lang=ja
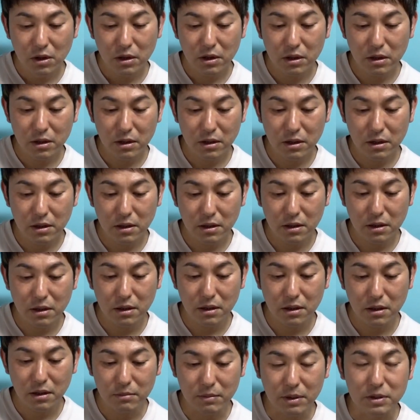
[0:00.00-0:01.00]

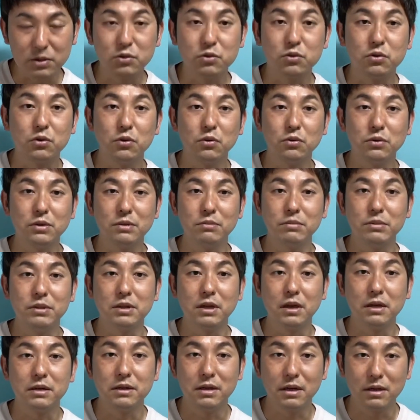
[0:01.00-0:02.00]
えー、まあ、ちょっと読んでみ
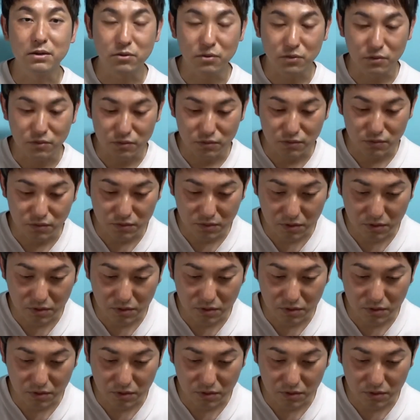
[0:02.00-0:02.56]
たいなというふ